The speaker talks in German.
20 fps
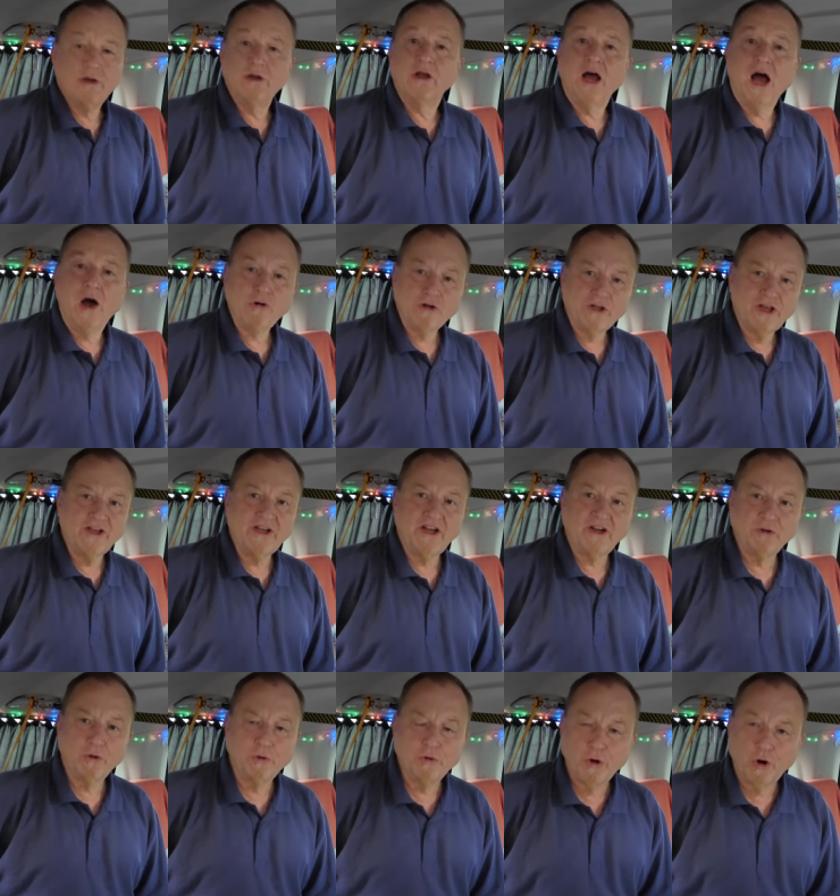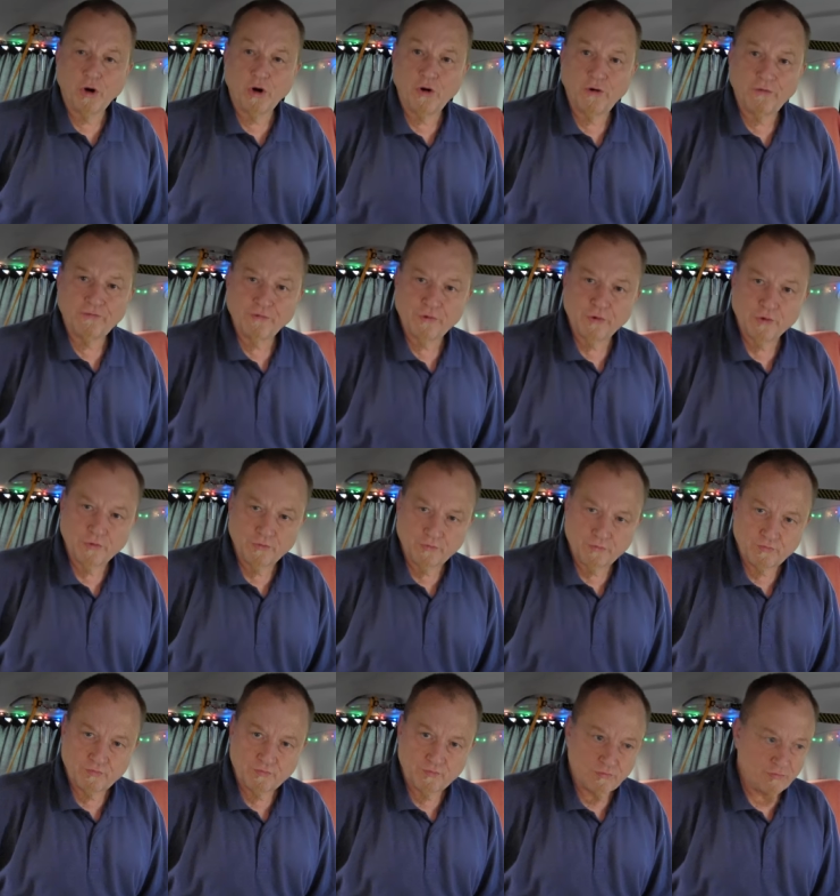Auch seit der Neueröffnung
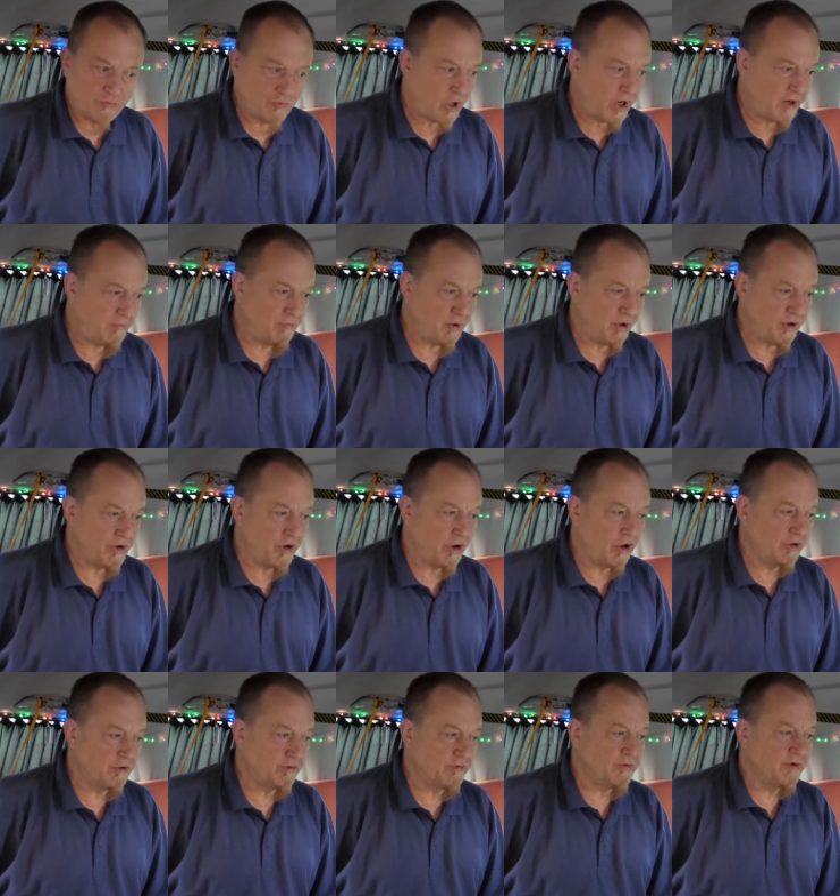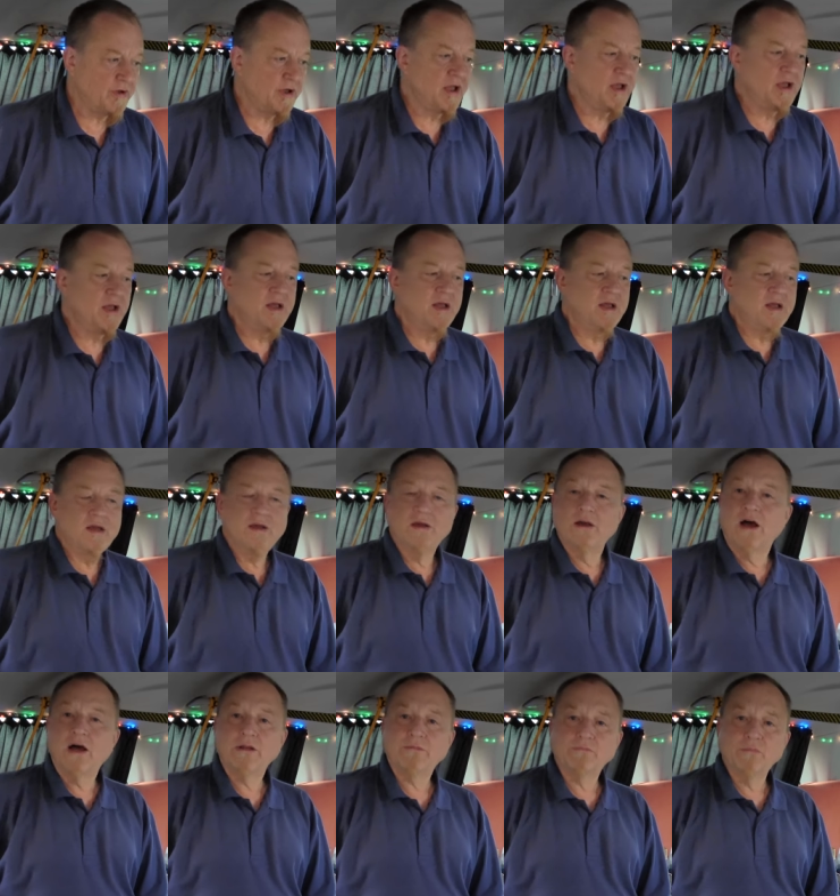vor ein paar Jahren
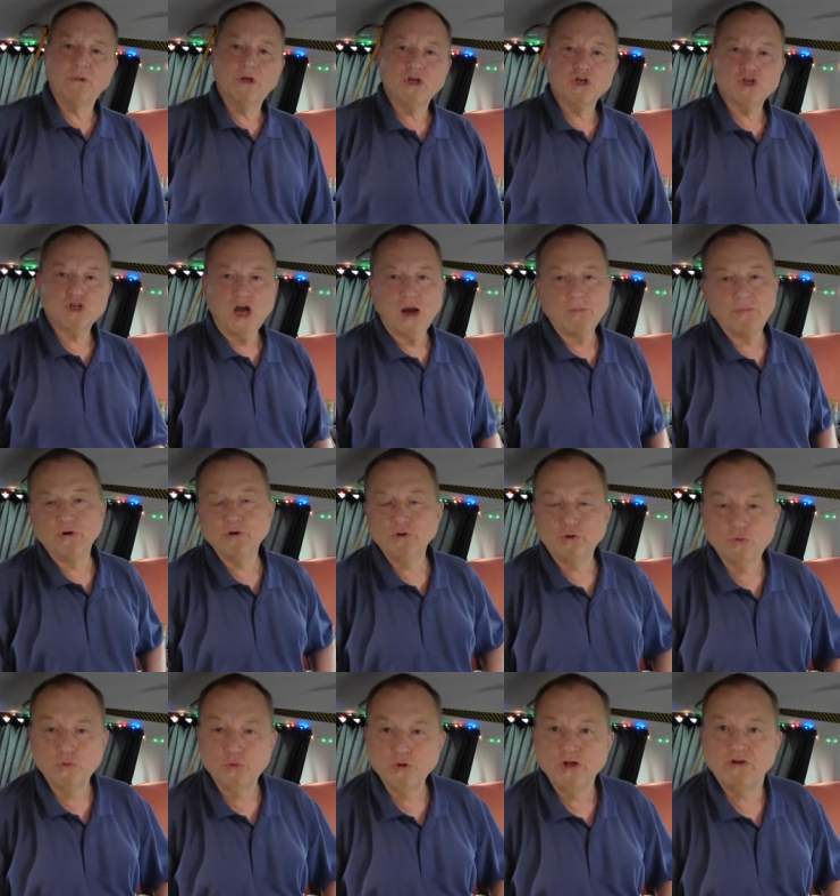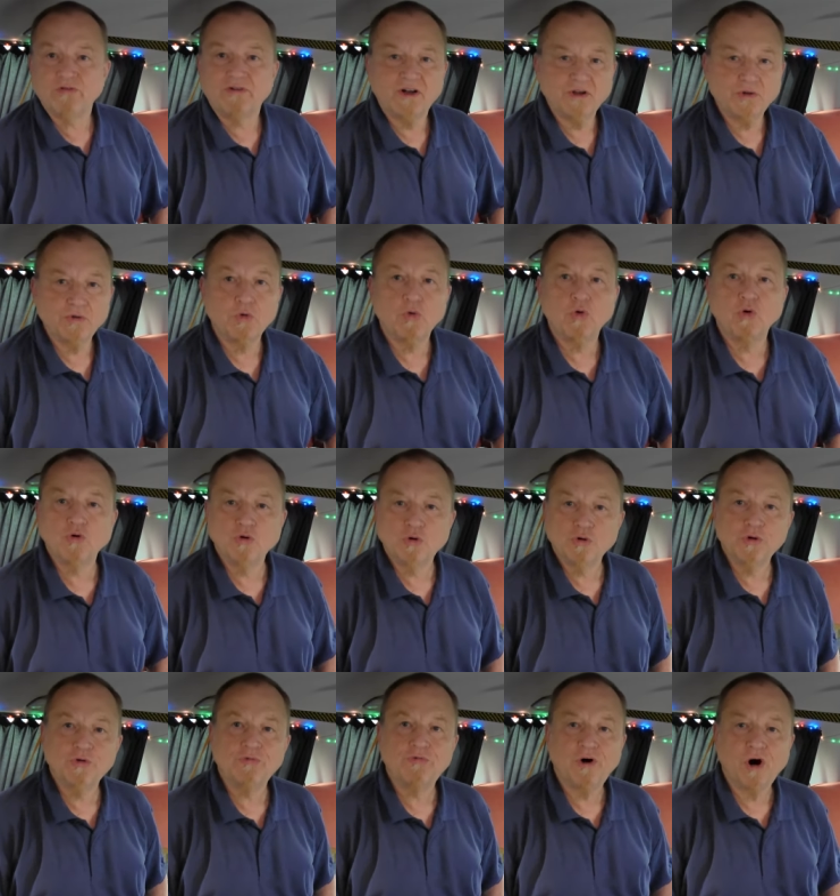hat mich ab und zu eine Wanderung
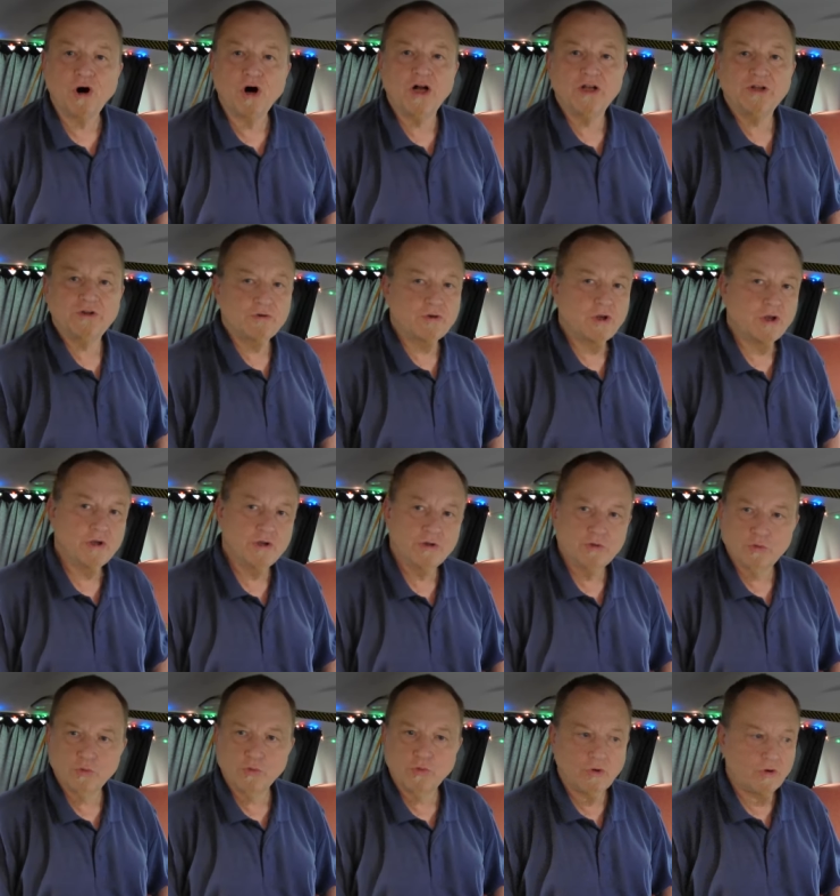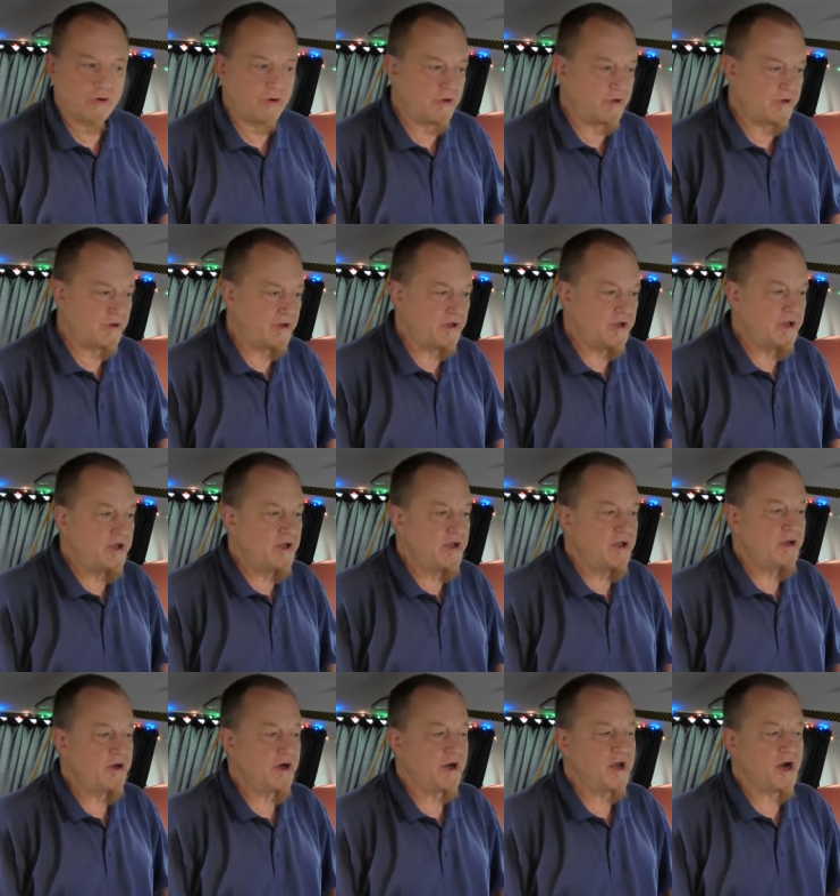oder Fahrradtour
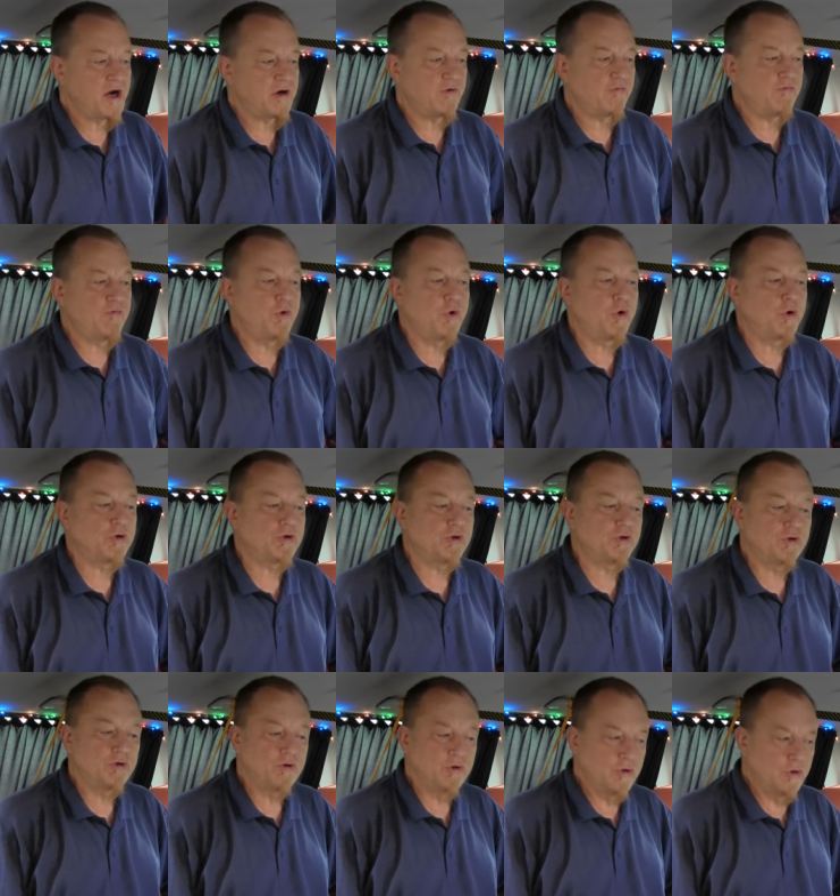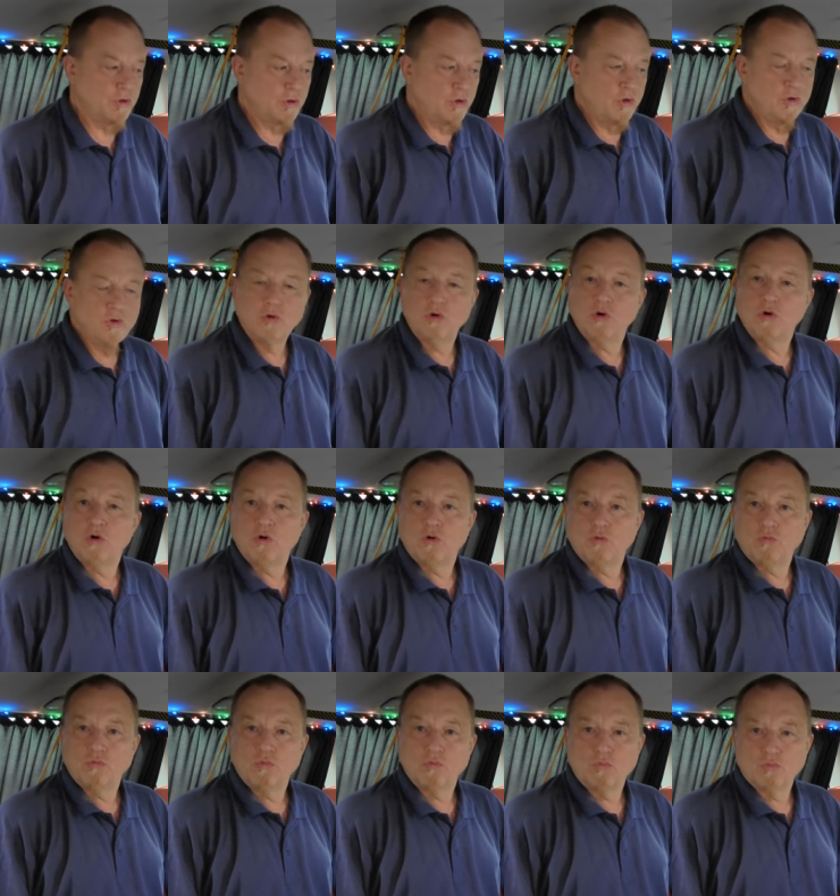hierher geführt,
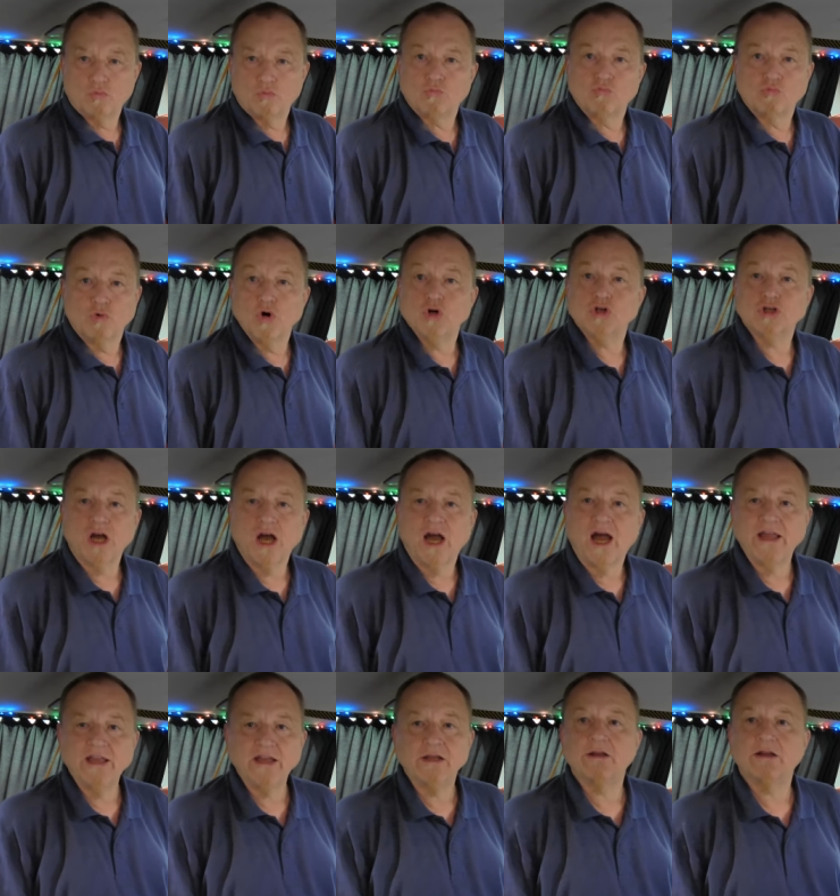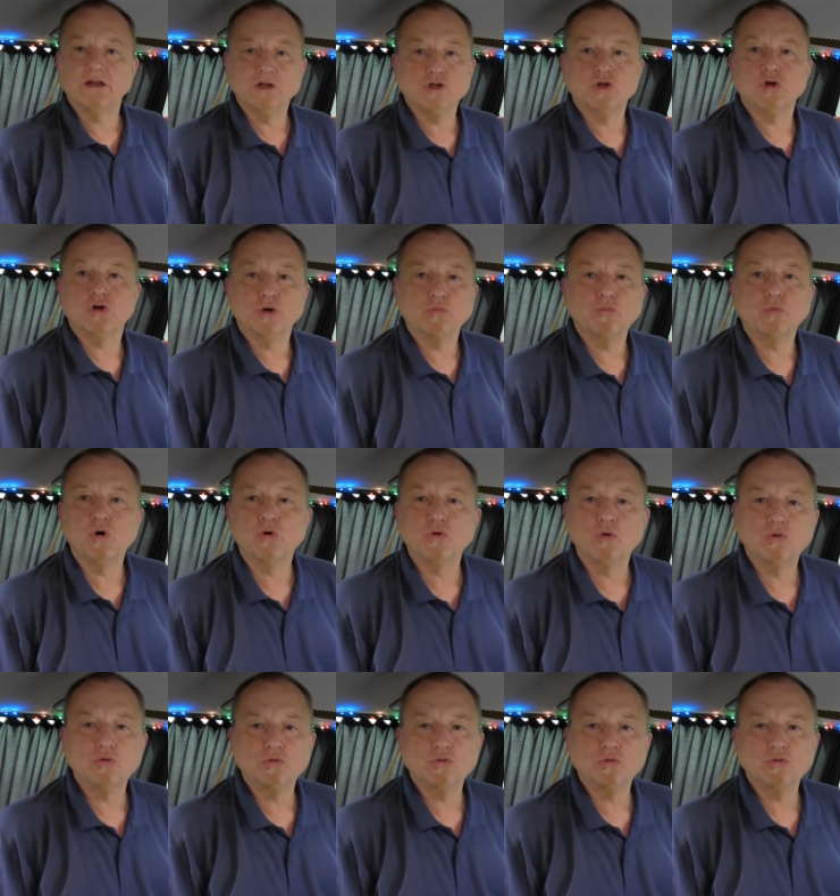wo ich eigentlich auch immer